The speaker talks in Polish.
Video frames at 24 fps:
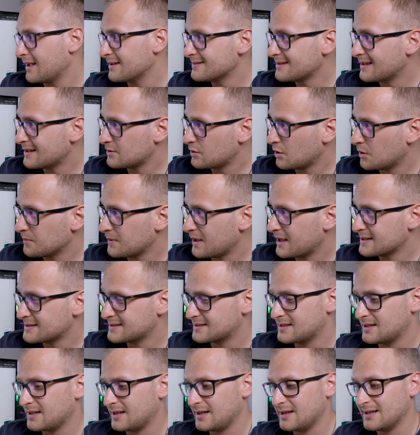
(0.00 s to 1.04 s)

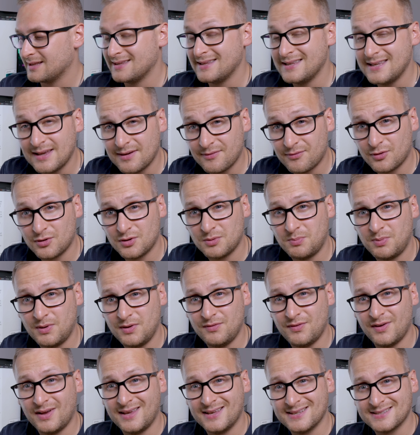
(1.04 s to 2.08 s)
Natomiast e,
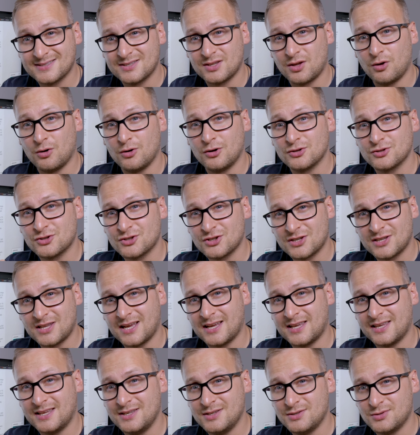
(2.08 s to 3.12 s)
niewątpliwe jest to, że
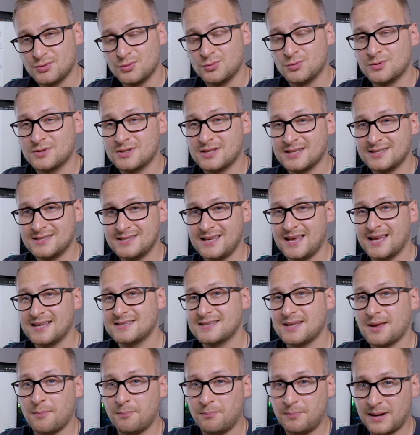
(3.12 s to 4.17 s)
taki sukces
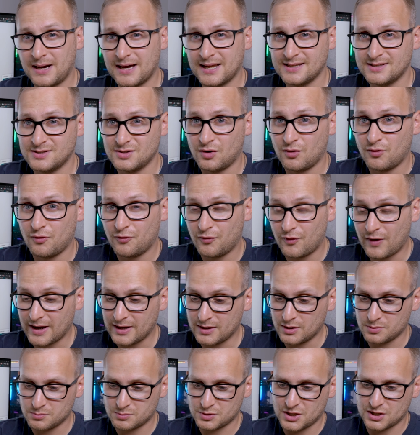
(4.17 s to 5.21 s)
jest bardzo
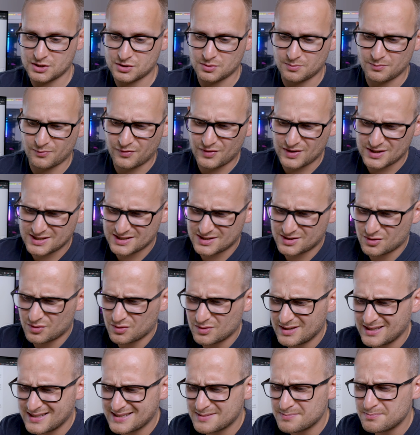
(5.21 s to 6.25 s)
fajną rzeczą. Wiecie co,
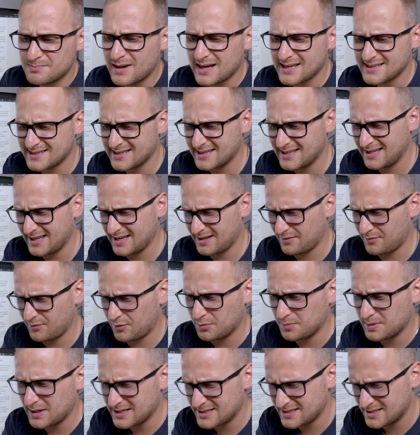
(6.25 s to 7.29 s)
jest masę gier, gier.
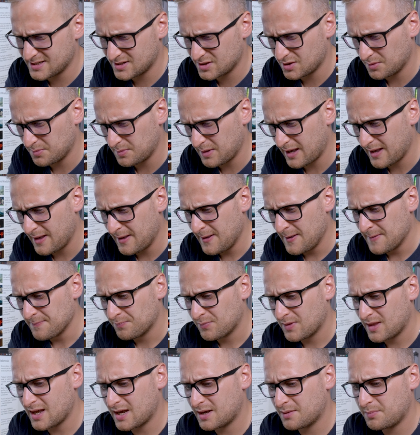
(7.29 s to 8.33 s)
Wyobraźcie sobie,
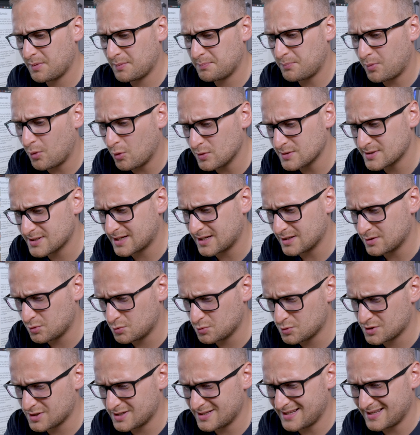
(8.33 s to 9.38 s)
jakby polska
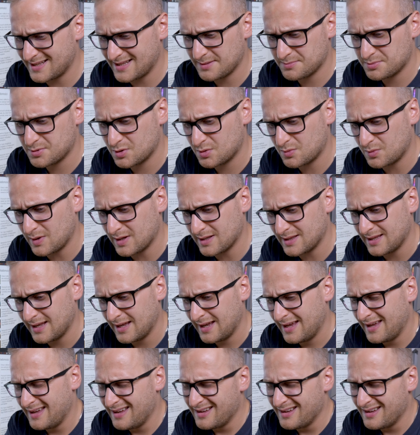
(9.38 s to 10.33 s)
drużyna na przykład